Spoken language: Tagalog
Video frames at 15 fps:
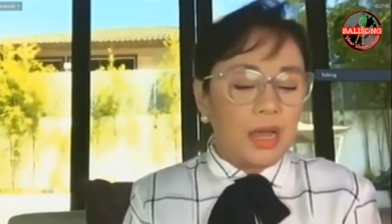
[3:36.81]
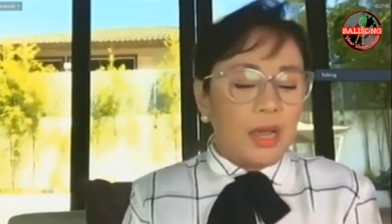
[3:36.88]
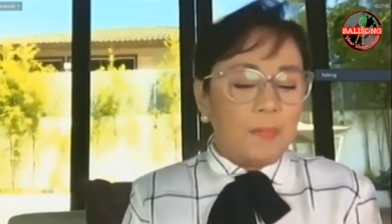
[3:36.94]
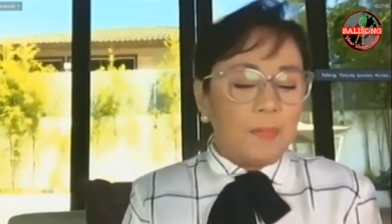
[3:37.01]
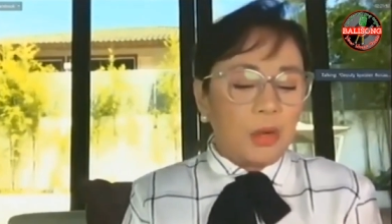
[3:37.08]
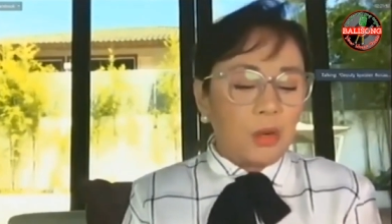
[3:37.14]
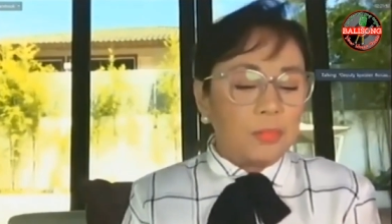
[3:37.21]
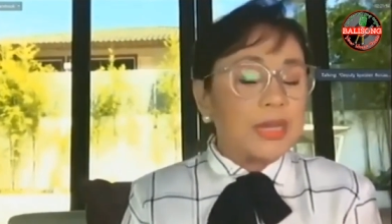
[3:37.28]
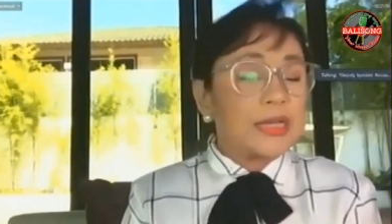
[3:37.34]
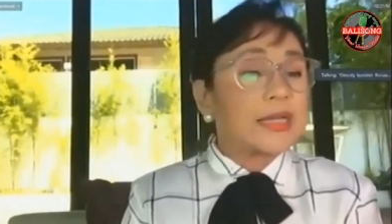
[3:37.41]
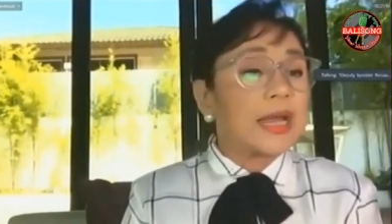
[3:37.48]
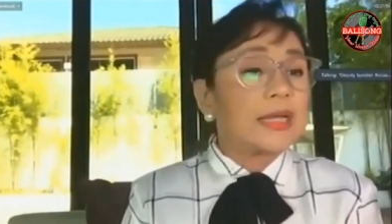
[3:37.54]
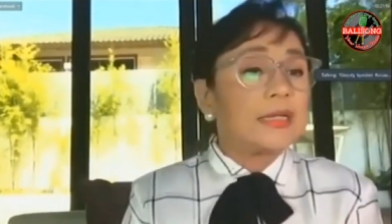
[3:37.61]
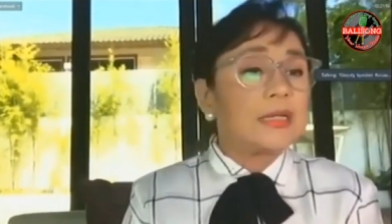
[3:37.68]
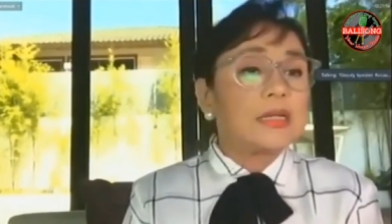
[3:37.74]
Pero
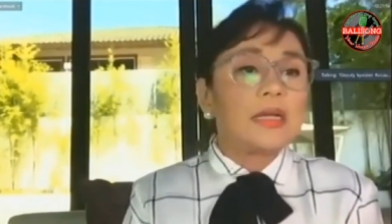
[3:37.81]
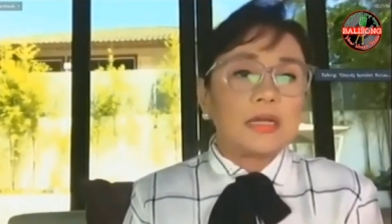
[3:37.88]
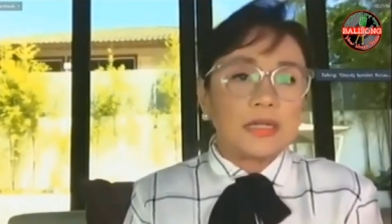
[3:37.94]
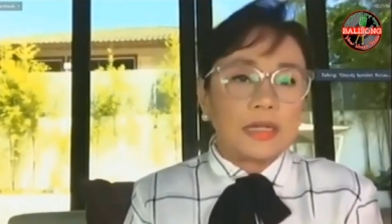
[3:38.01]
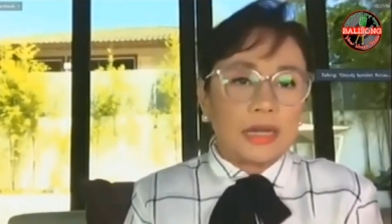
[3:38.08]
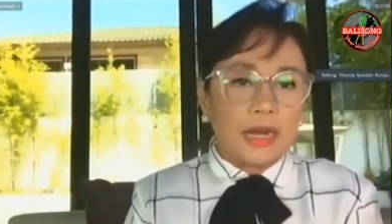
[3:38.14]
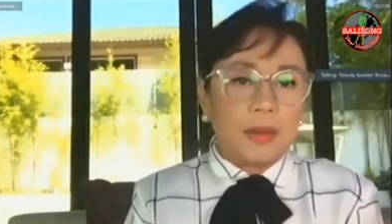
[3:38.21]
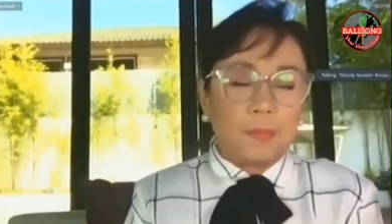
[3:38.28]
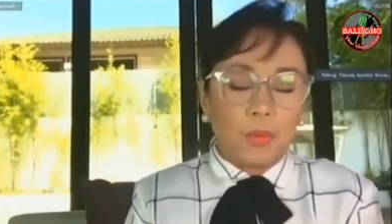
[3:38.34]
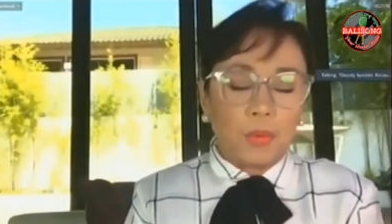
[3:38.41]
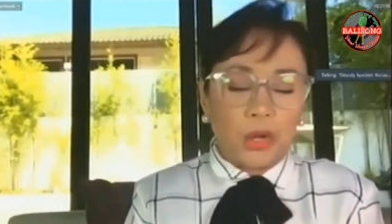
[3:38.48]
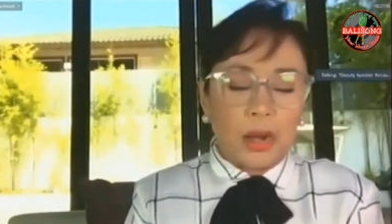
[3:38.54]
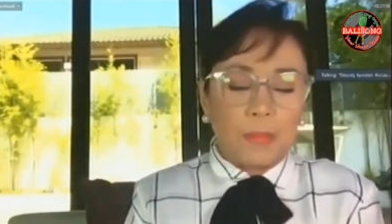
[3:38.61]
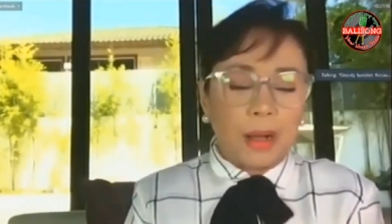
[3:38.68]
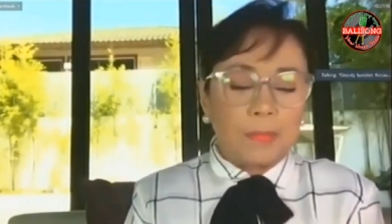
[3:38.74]
minsan, sila rin po
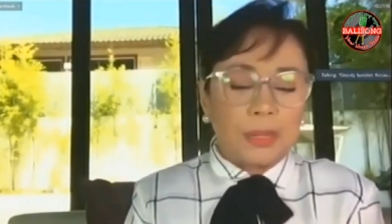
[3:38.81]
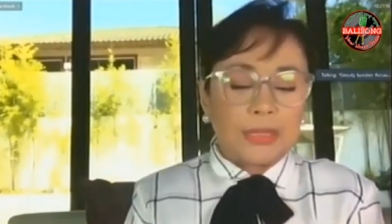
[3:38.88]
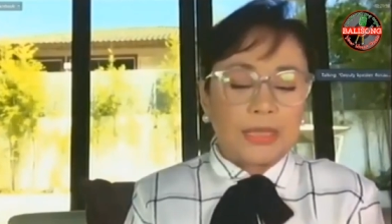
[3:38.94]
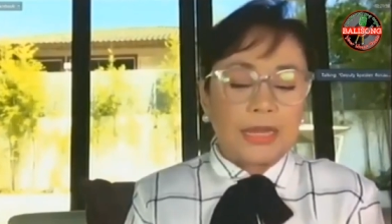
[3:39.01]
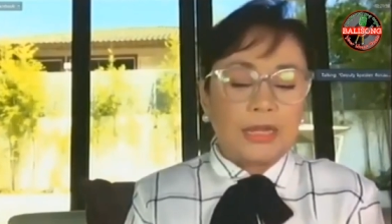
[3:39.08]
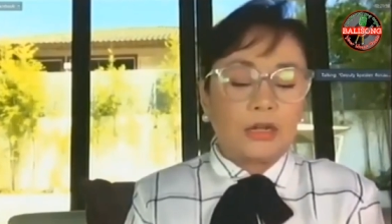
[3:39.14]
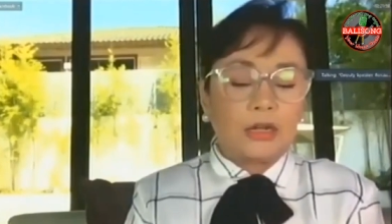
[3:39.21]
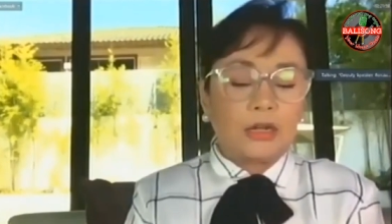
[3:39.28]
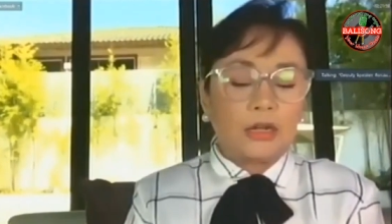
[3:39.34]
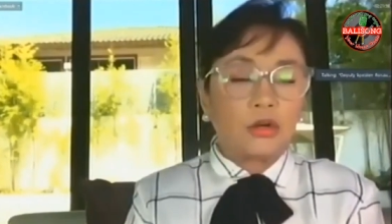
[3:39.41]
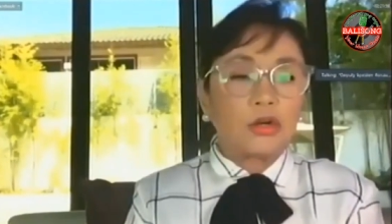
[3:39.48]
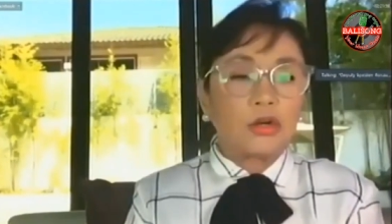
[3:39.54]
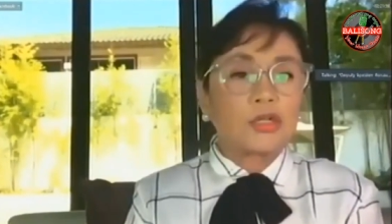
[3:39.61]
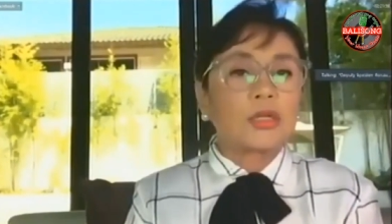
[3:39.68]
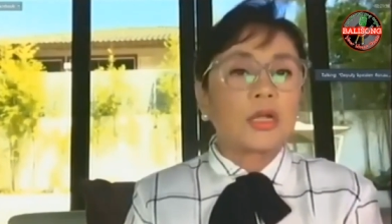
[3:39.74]
ay
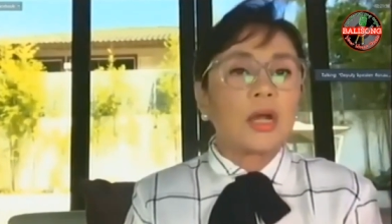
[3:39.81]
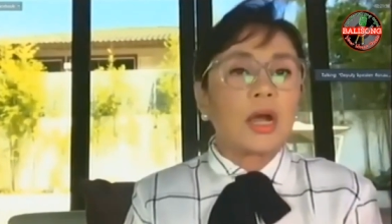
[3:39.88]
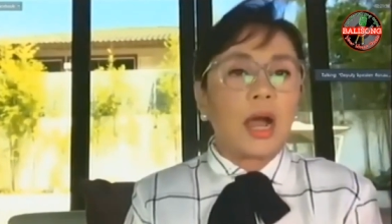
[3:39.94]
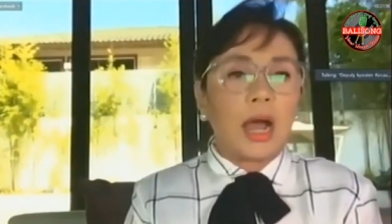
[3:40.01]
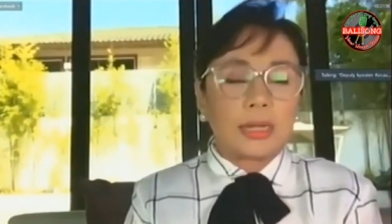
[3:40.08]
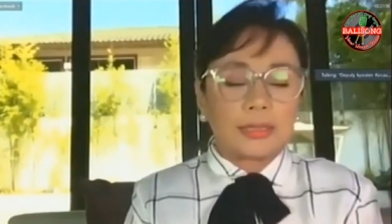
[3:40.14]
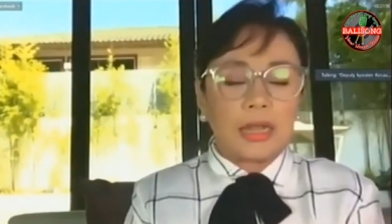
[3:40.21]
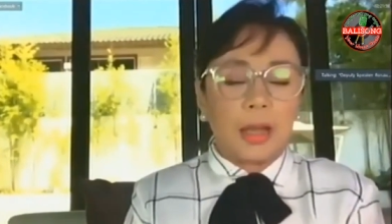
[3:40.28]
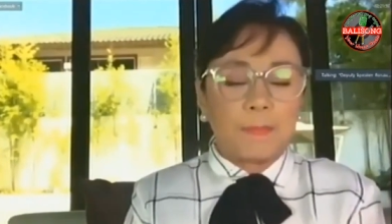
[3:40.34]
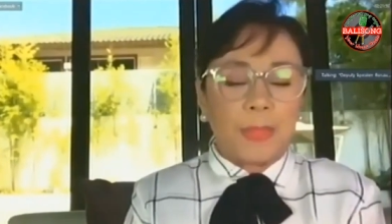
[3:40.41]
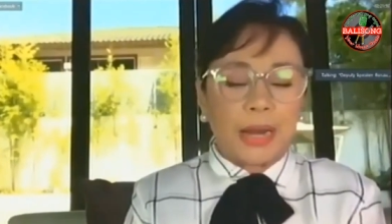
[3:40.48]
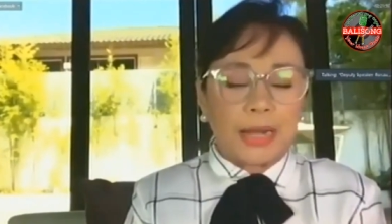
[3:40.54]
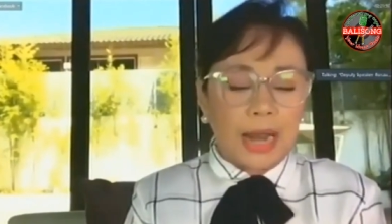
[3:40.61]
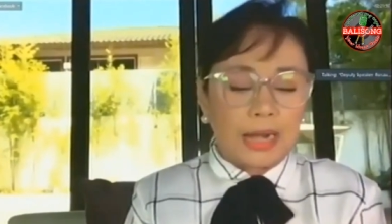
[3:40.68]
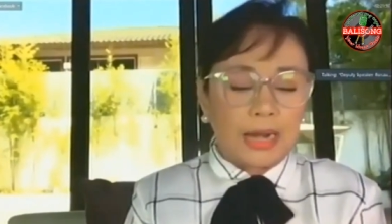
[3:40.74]
nababatikos at
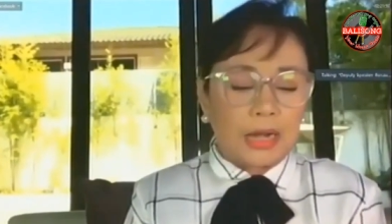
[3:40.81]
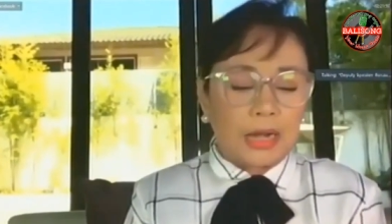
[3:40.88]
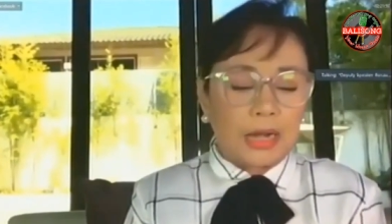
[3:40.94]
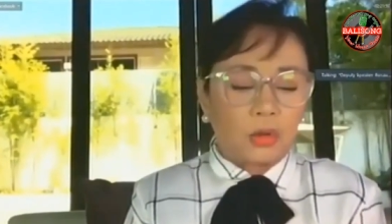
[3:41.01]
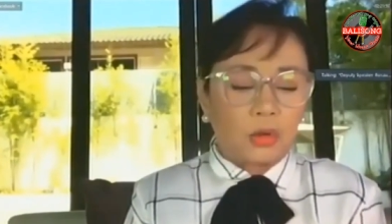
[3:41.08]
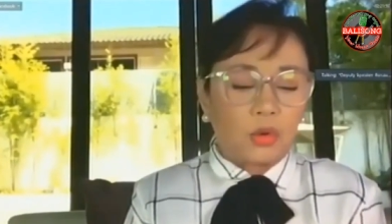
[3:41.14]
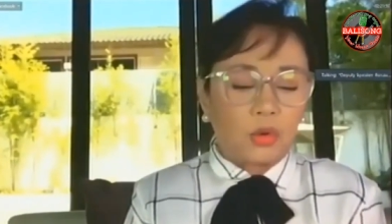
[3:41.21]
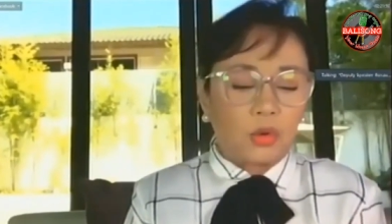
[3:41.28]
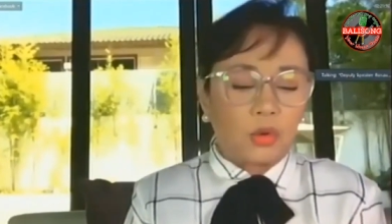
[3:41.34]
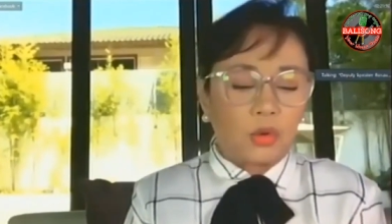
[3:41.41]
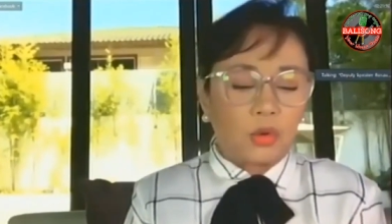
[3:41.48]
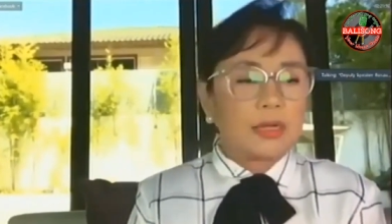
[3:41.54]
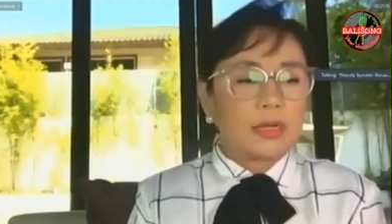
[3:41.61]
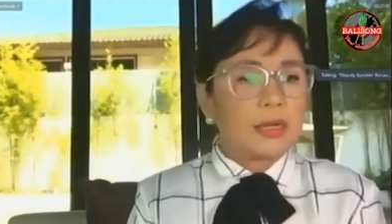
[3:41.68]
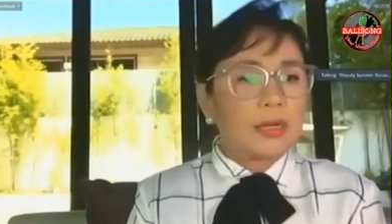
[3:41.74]
napaglalaruan.
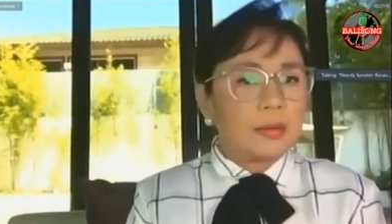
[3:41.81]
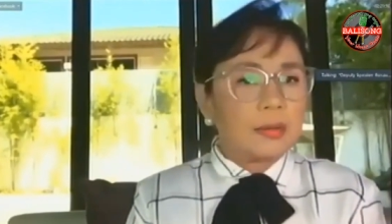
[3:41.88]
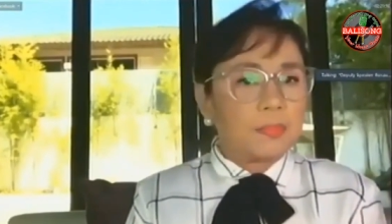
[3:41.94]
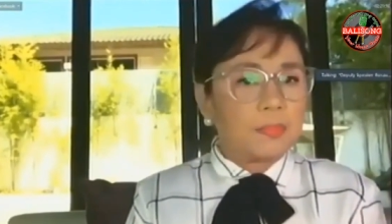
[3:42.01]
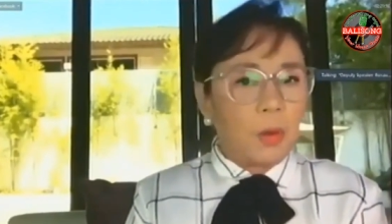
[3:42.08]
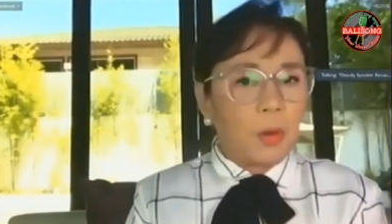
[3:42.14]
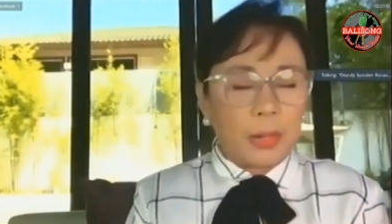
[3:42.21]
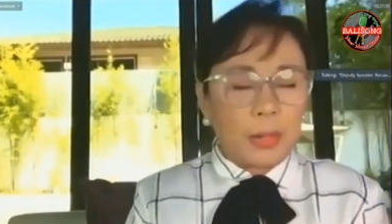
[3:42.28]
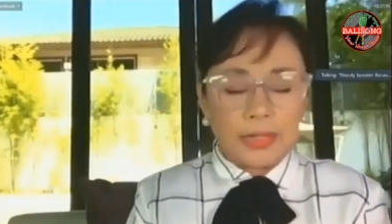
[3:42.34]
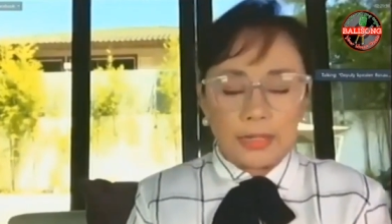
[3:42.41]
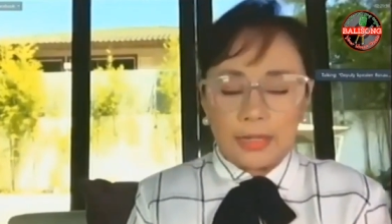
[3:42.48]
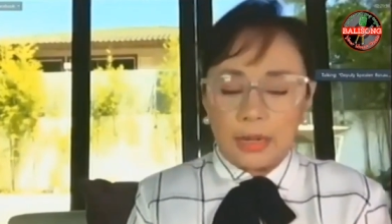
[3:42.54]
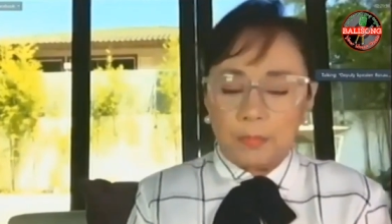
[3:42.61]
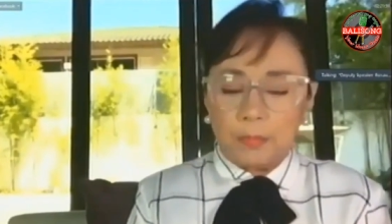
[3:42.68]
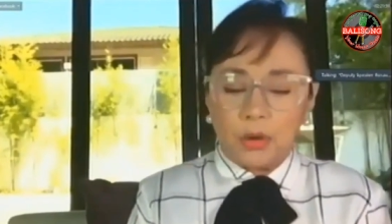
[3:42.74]
Pero
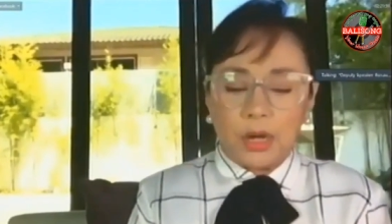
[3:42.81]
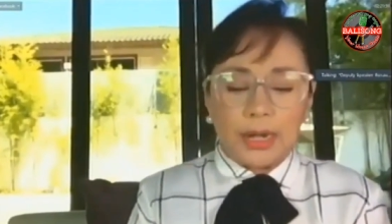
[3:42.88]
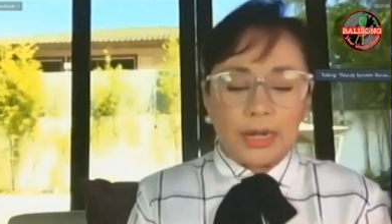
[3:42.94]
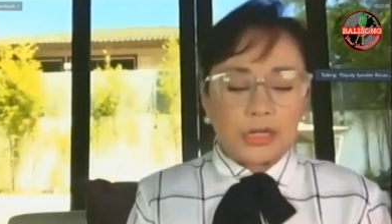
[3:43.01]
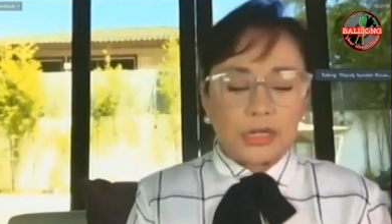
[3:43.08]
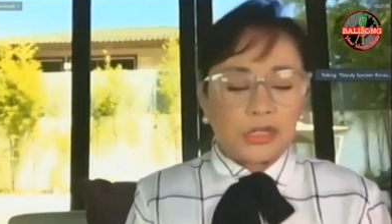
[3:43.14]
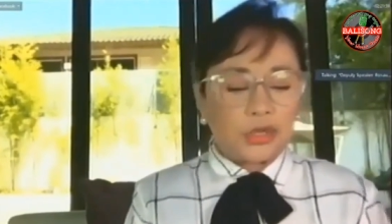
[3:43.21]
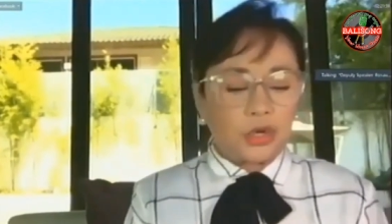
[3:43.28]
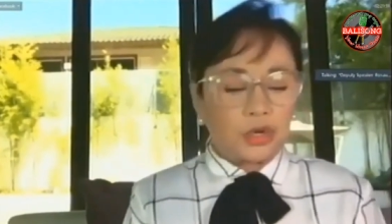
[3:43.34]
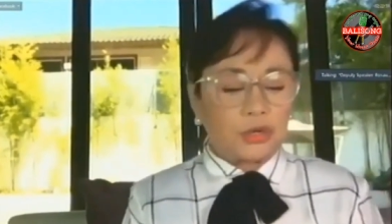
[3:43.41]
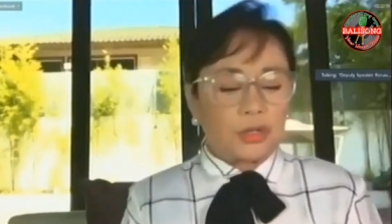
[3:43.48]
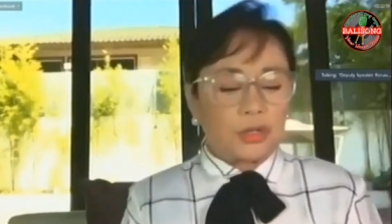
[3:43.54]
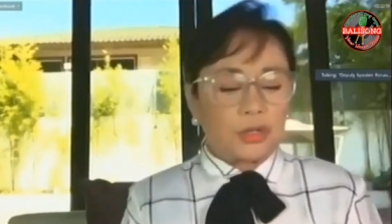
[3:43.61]
pagdating po ng eleksyon,